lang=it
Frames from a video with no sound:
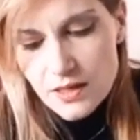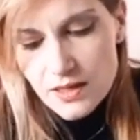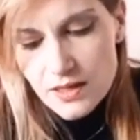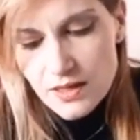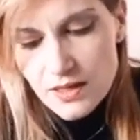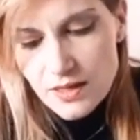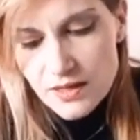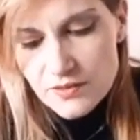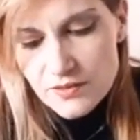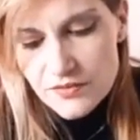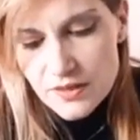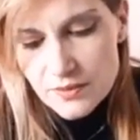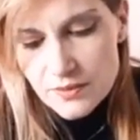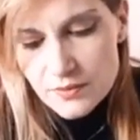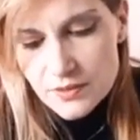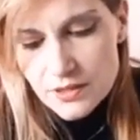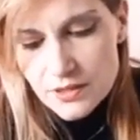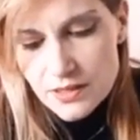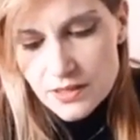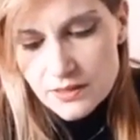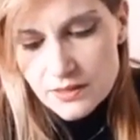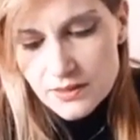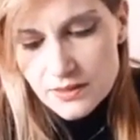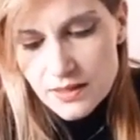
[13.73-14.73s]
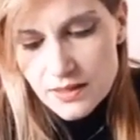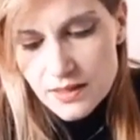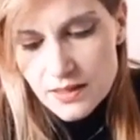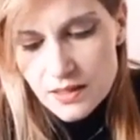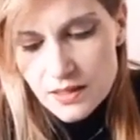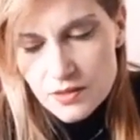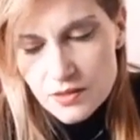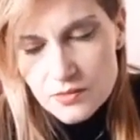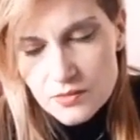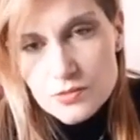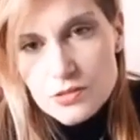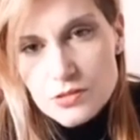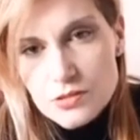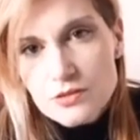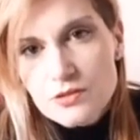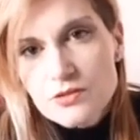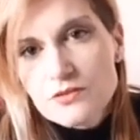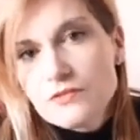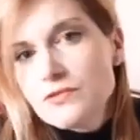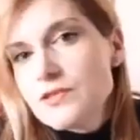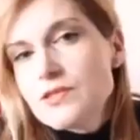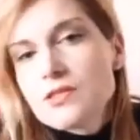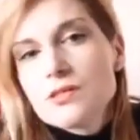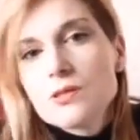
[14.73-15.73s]
La fame in realtà è un
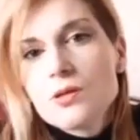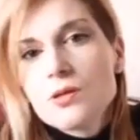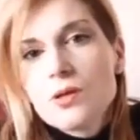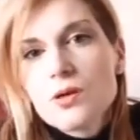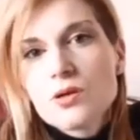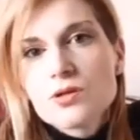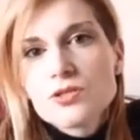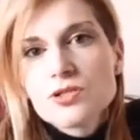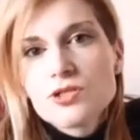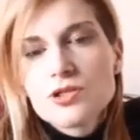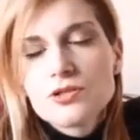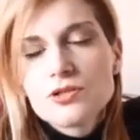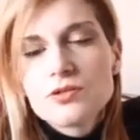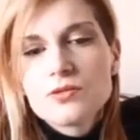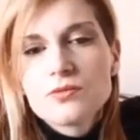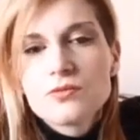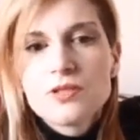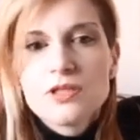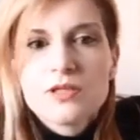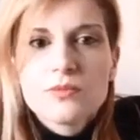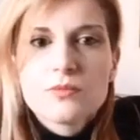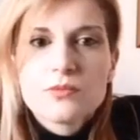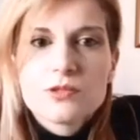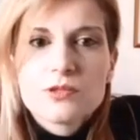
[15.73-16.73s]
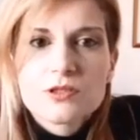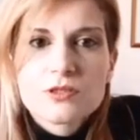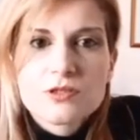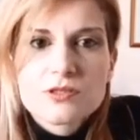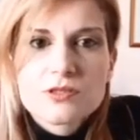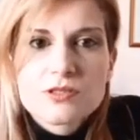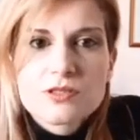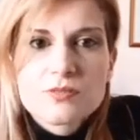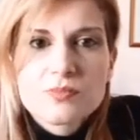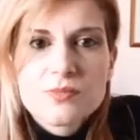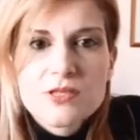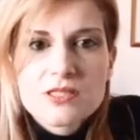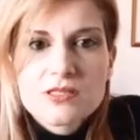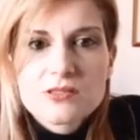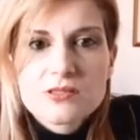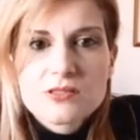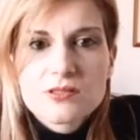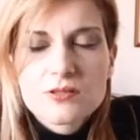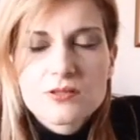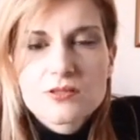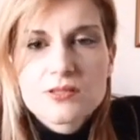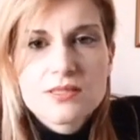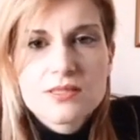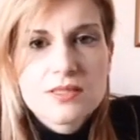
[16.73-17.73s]
bisogno fisiologico, quindi molto
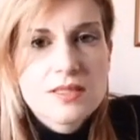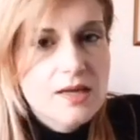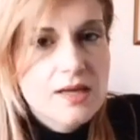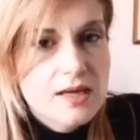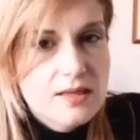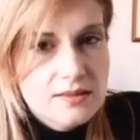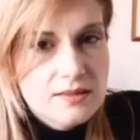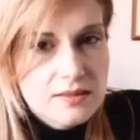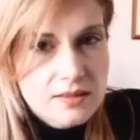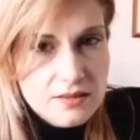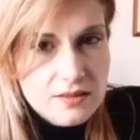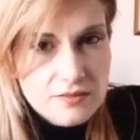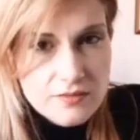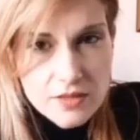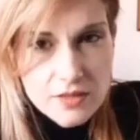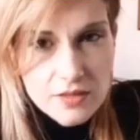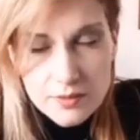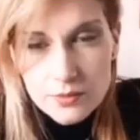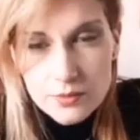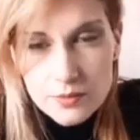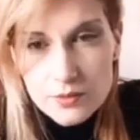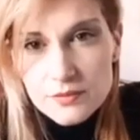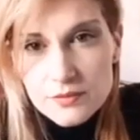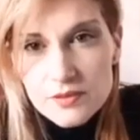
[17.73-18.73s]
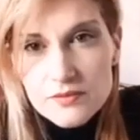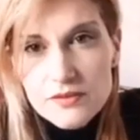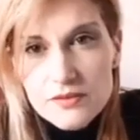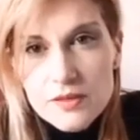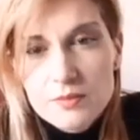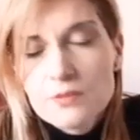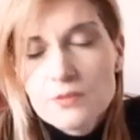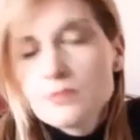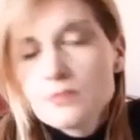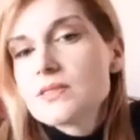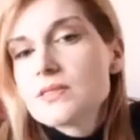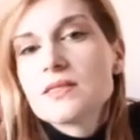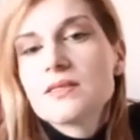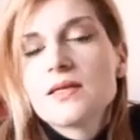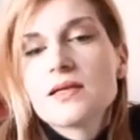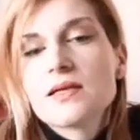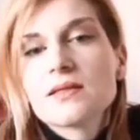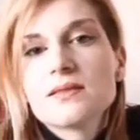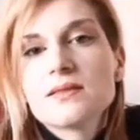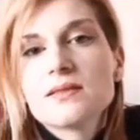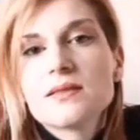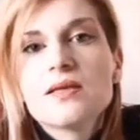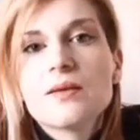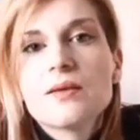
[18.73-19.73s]
spesso non si tratta di vera e propria fame, ma si
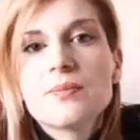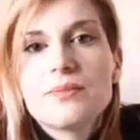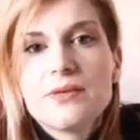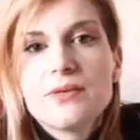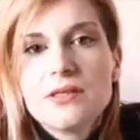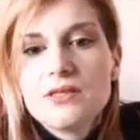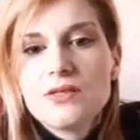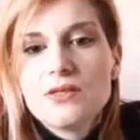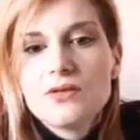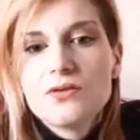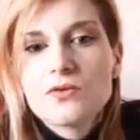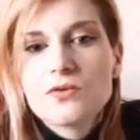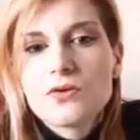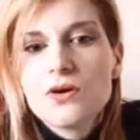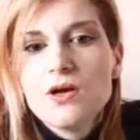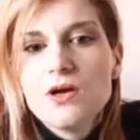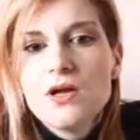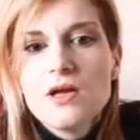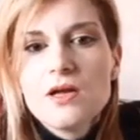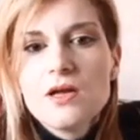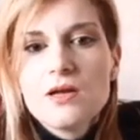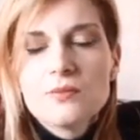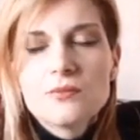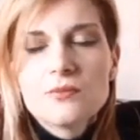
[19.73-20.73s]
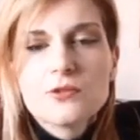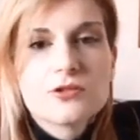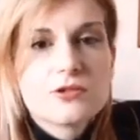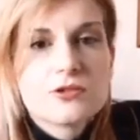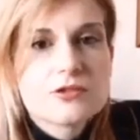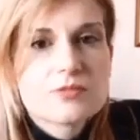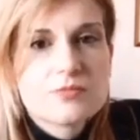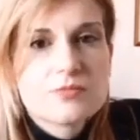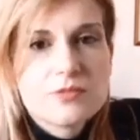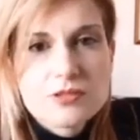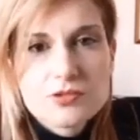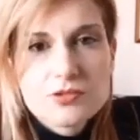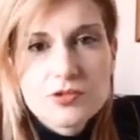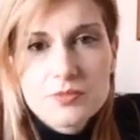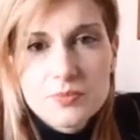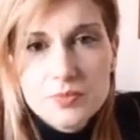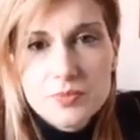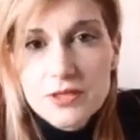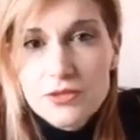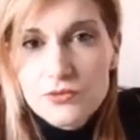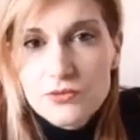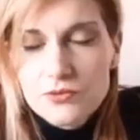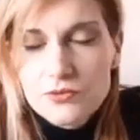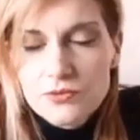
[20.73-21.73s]
tratta di appetito, molto spesso
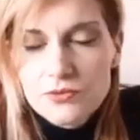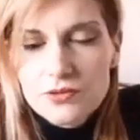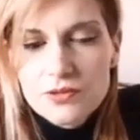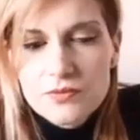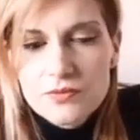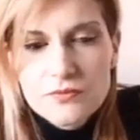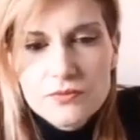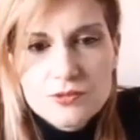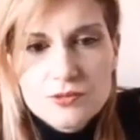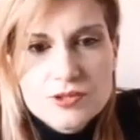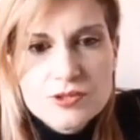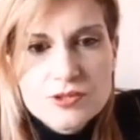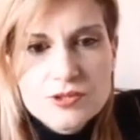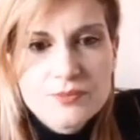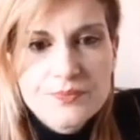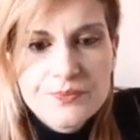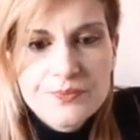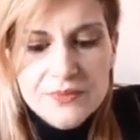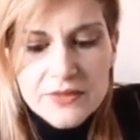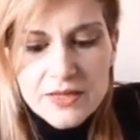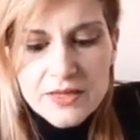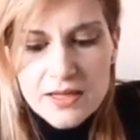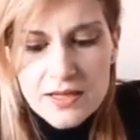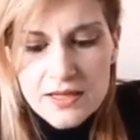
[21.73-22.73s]
appetito nervoso.